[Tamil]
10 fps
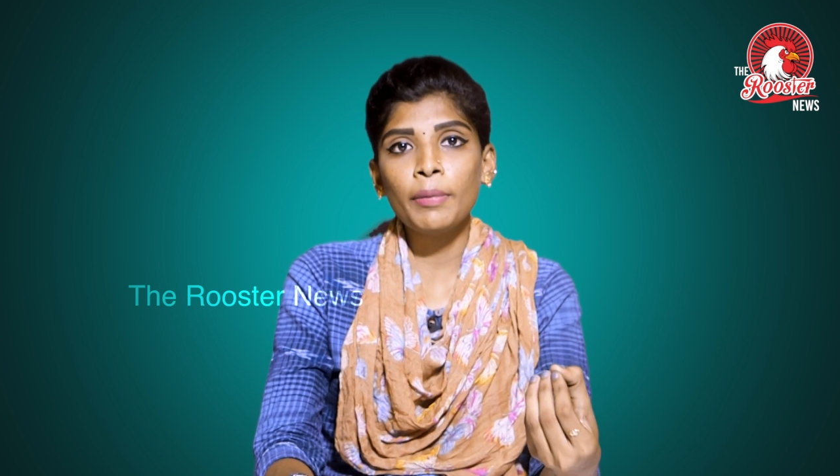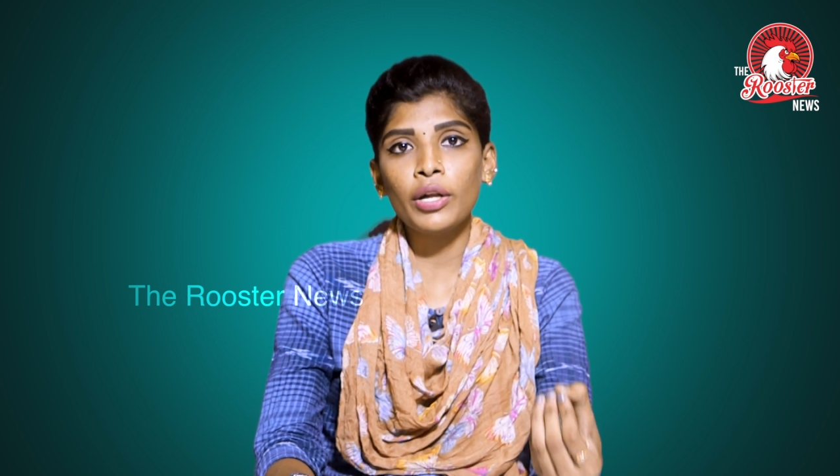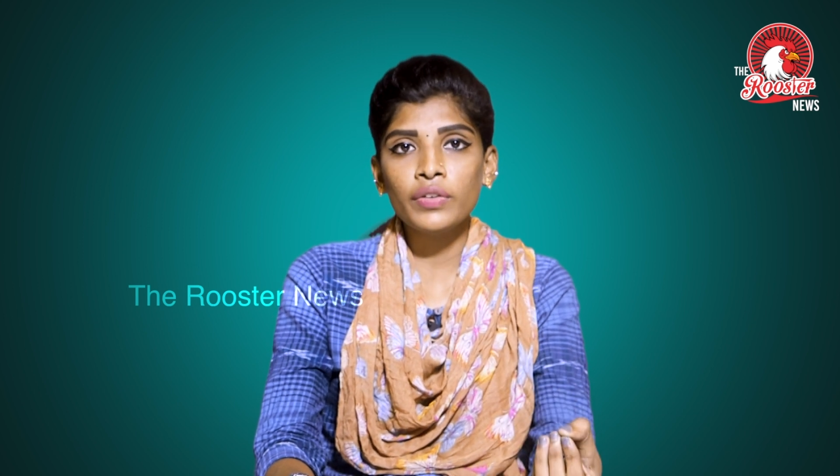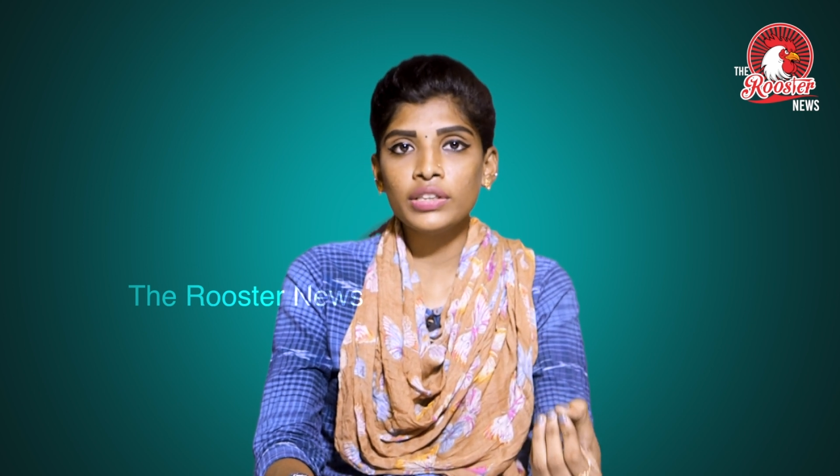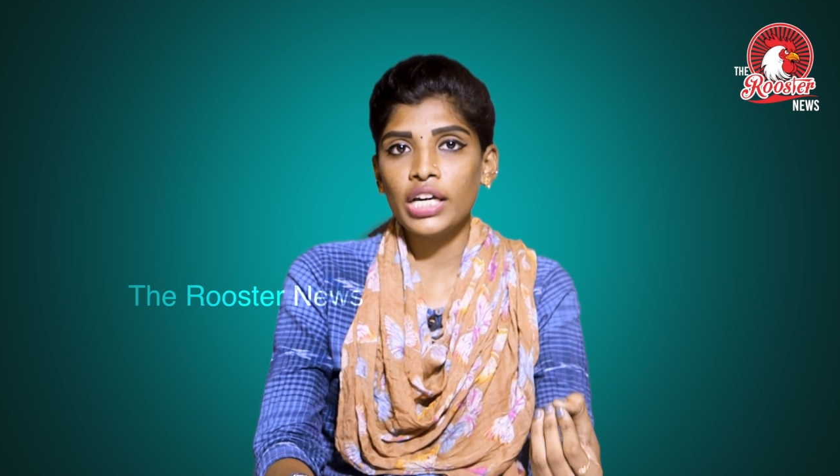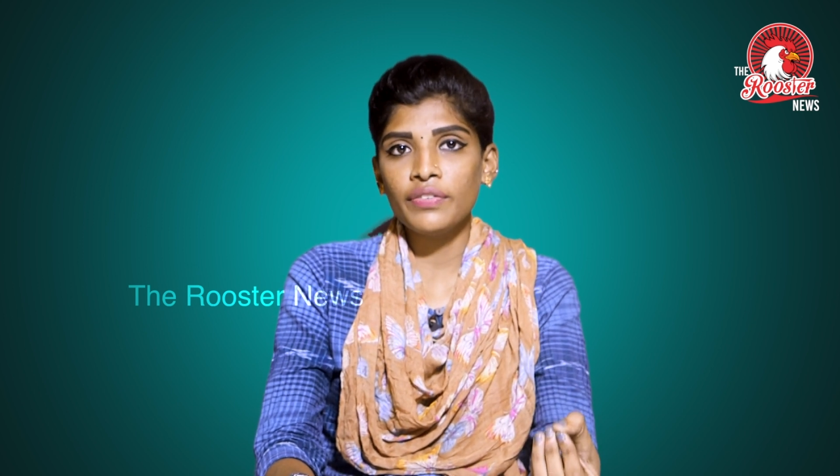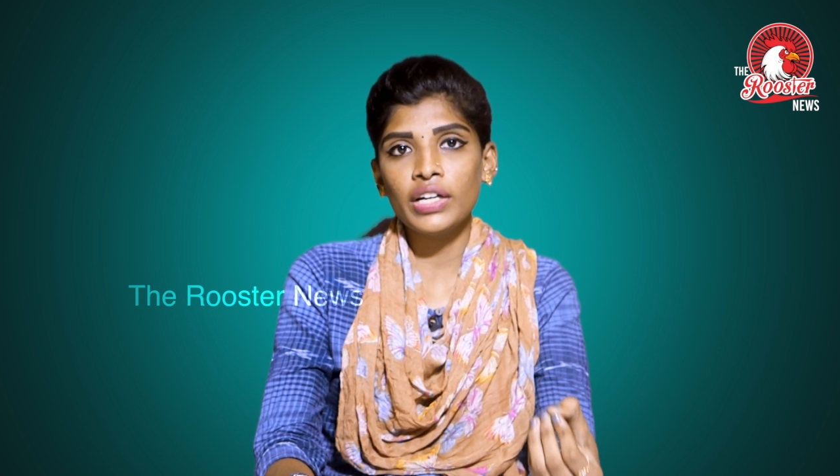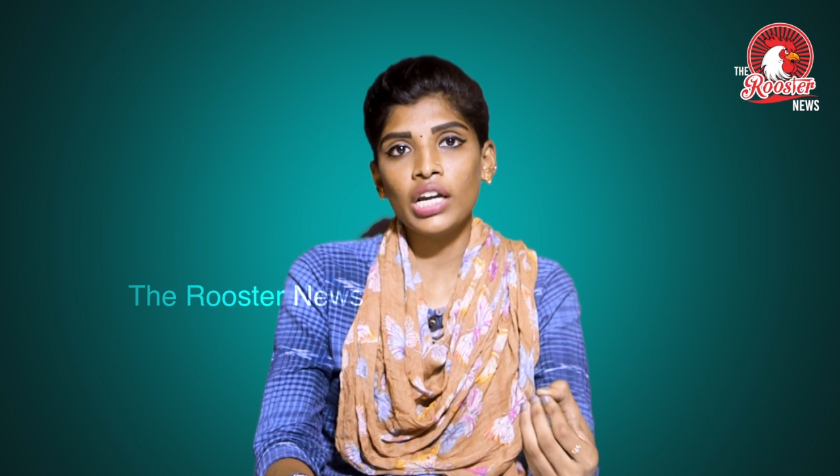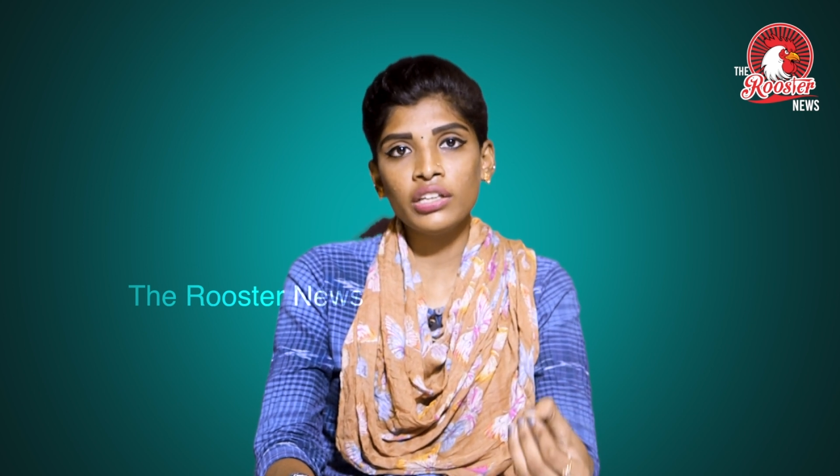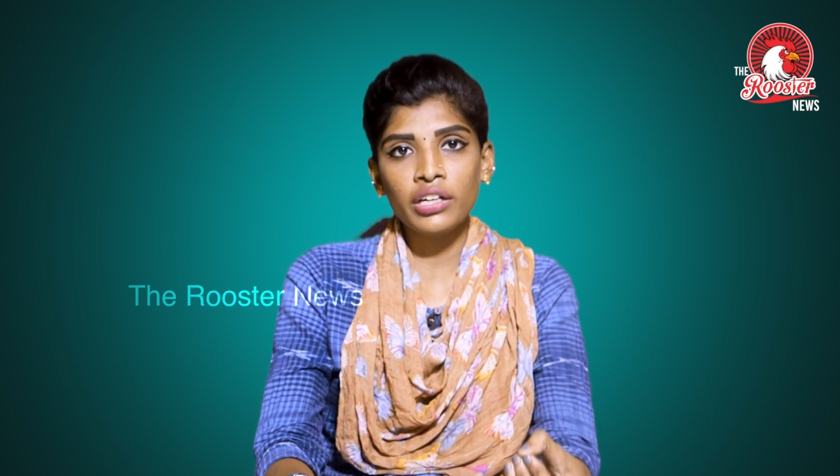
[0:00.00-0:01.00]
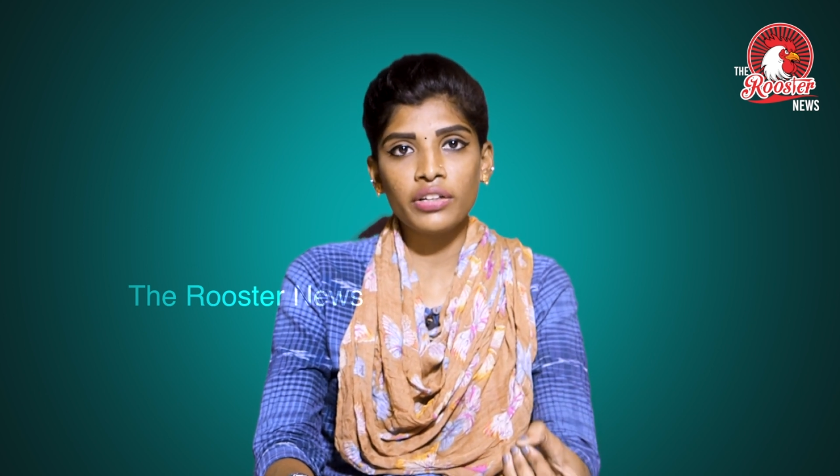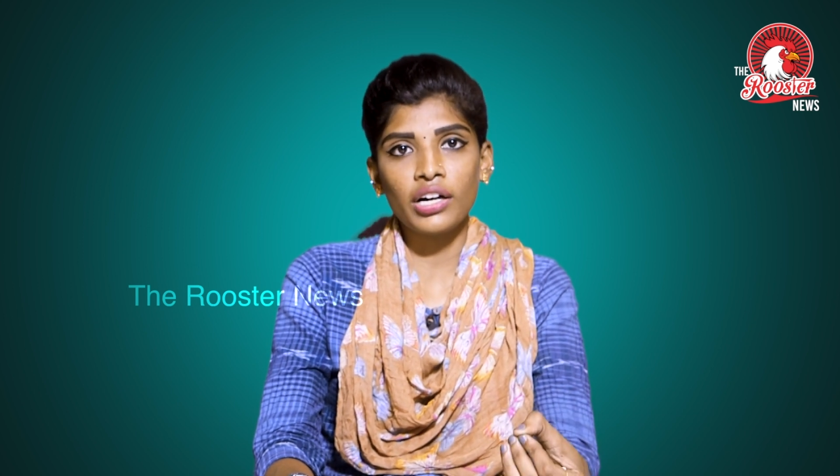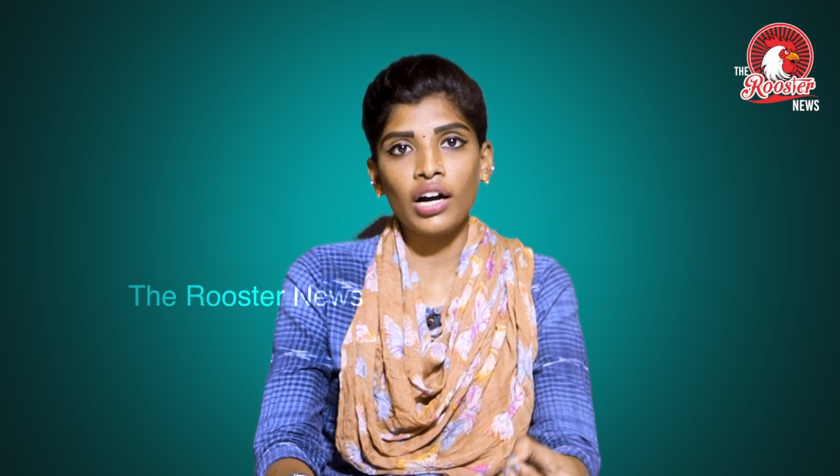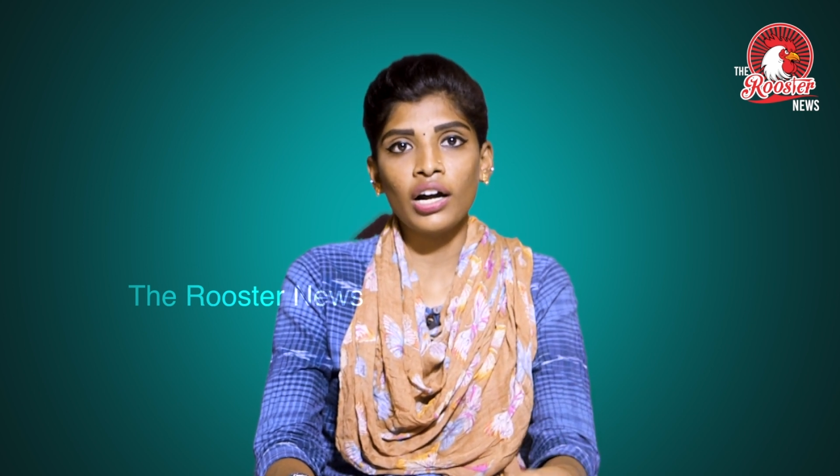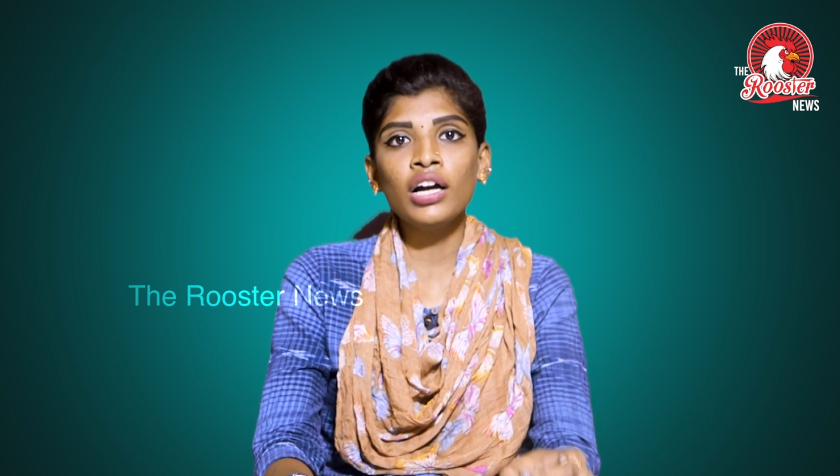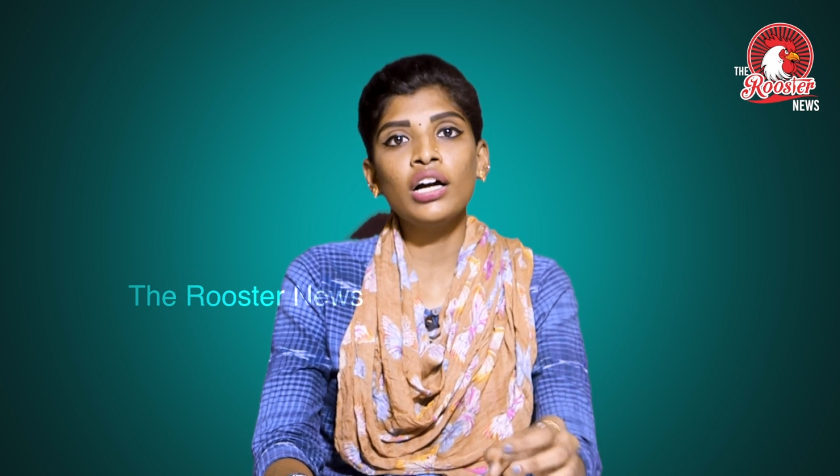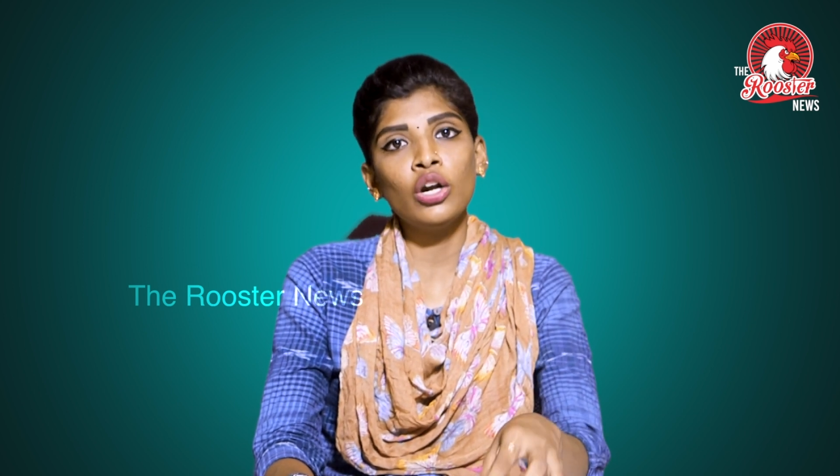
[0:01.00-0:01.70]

பருவ தேர்வை எழுதுறதுக்காக